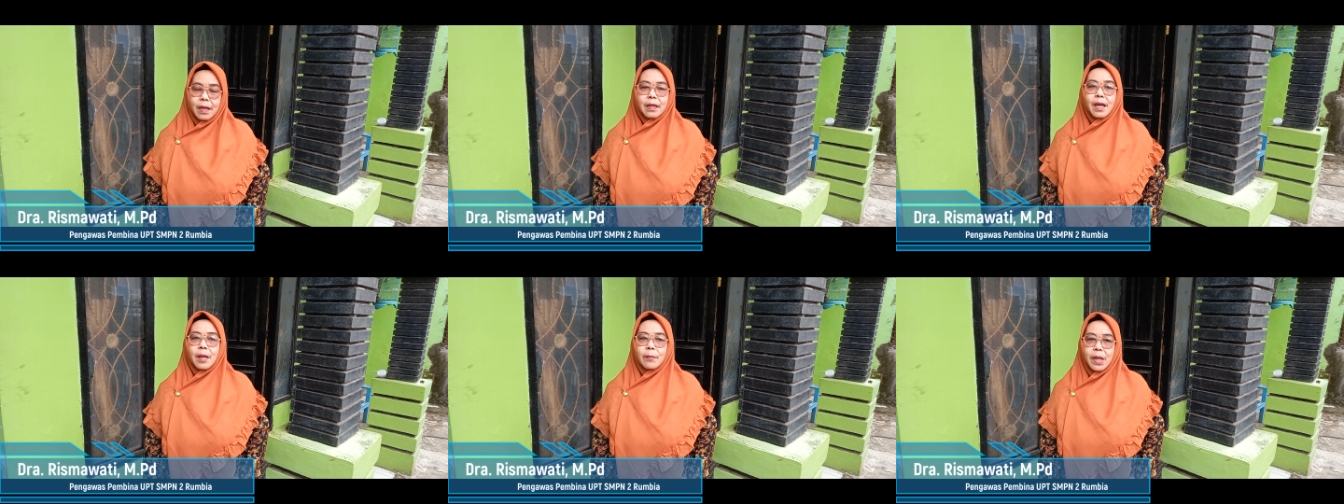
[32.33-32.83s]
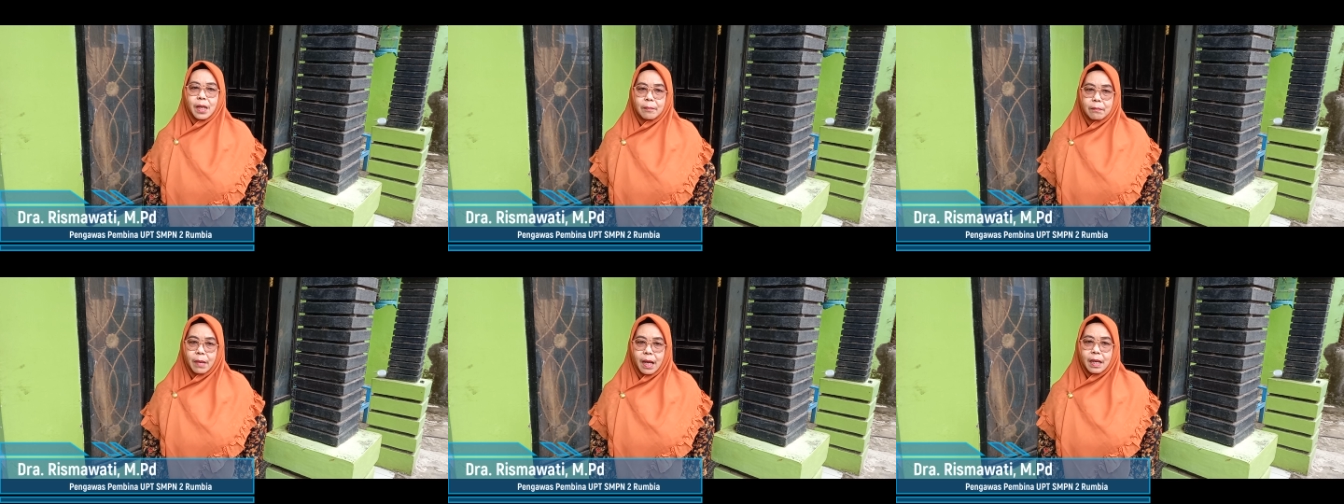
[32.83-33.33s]
dan
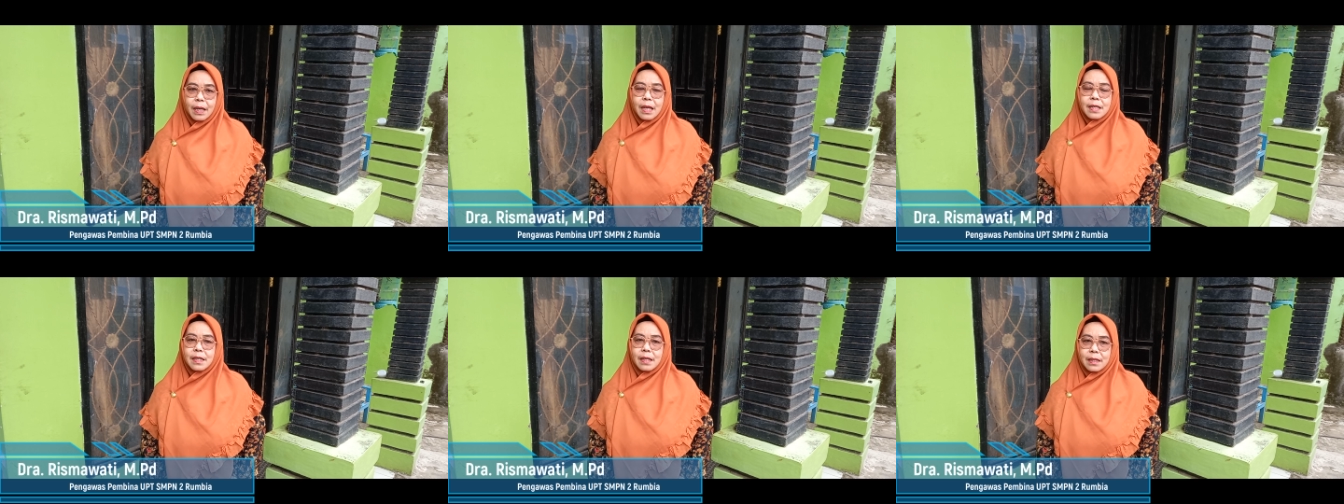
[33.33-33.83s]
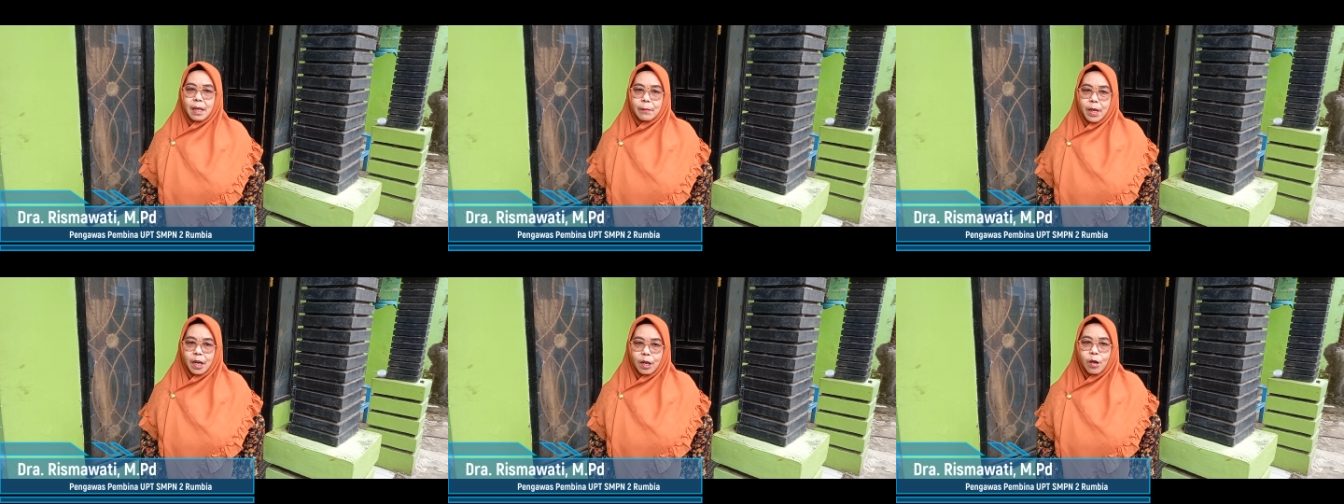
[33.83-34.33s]
mengembangkan serta
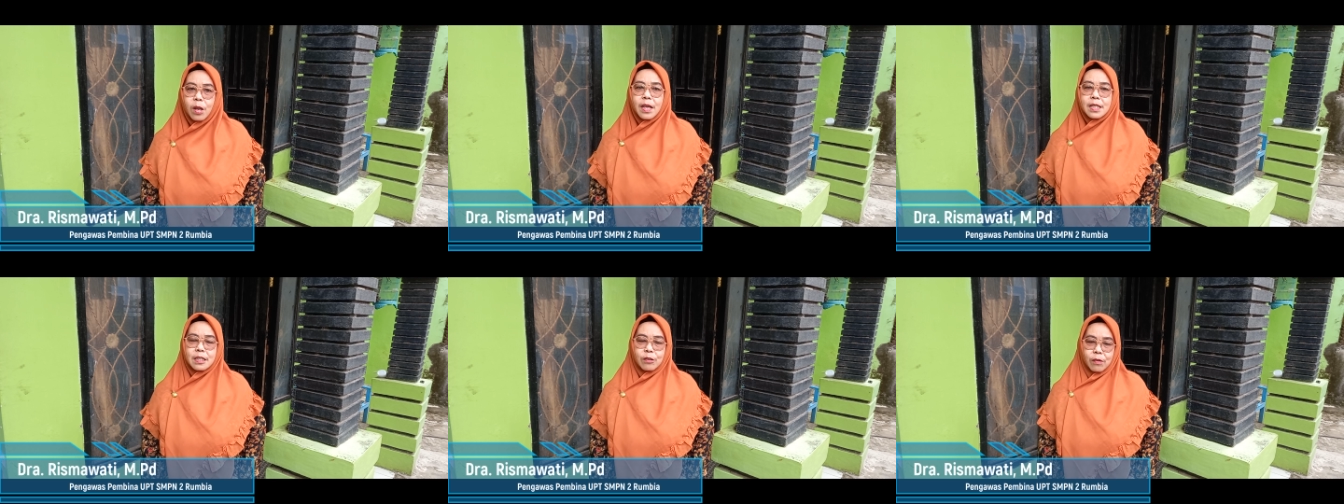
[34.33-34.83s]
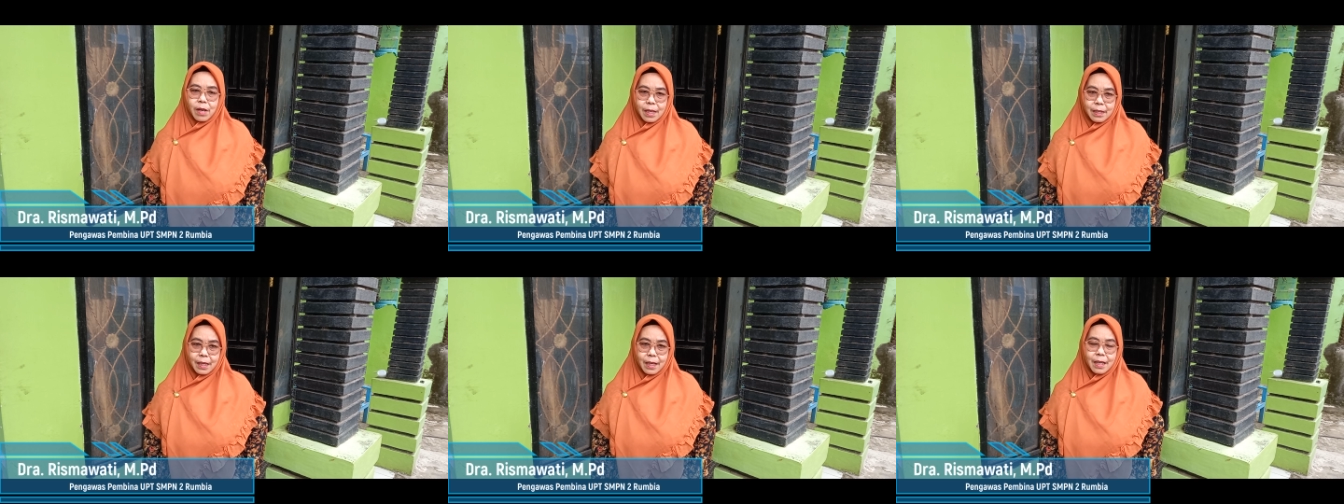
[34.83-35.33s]
mengelola
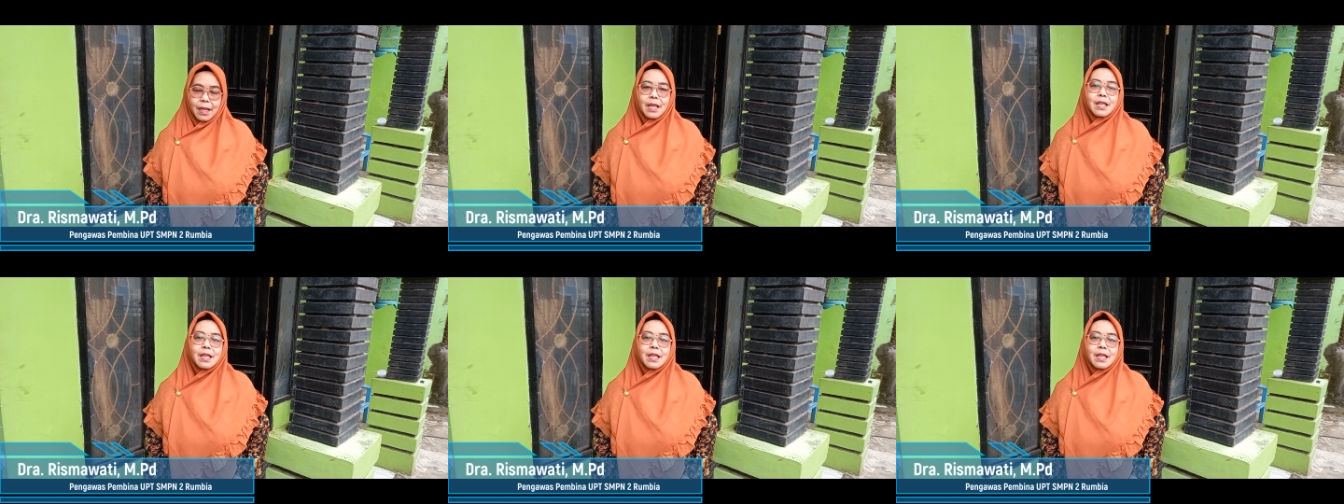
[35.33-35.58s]
sekolahnya,